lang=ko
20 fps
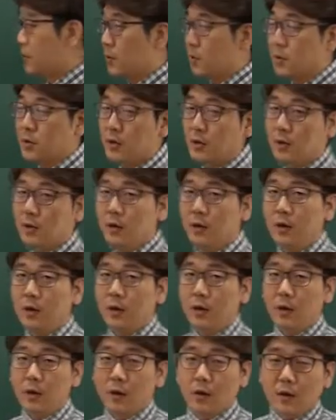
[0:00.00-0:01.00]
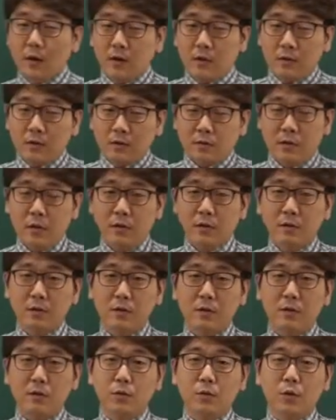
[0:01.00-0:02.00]
그럼 이제
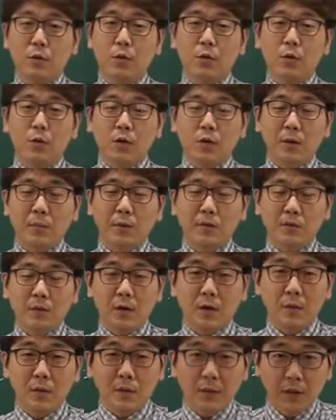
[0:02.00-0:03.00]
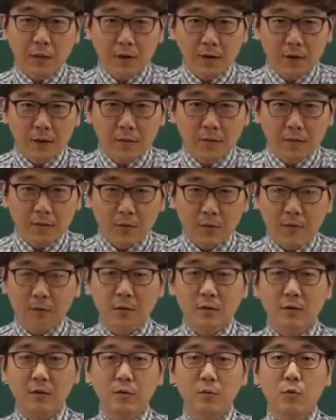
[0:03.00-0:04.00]
텐트를 들고 캠페인장에 갑니다. 그럼
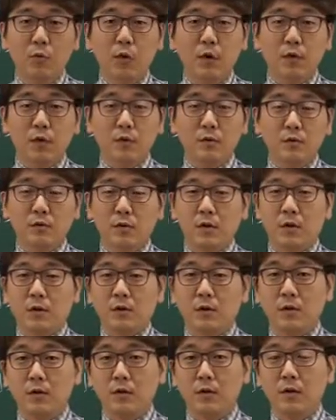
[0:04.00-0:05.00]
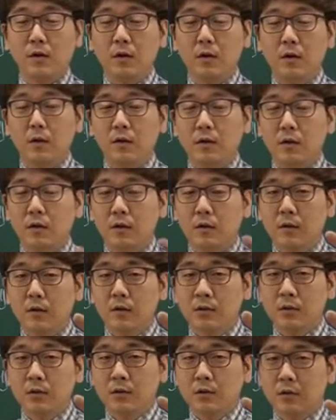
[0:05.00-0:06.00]
텐트를 뭐 해야 되겠어요? 텐트를
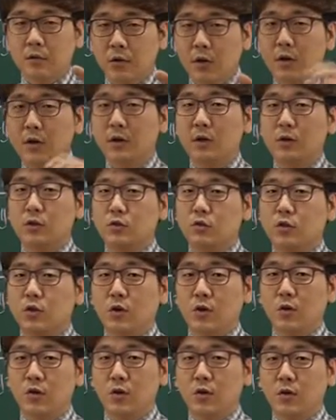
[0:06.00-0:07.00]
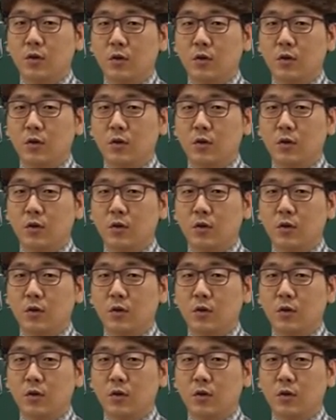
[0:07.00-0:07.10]
쳐야겠죠.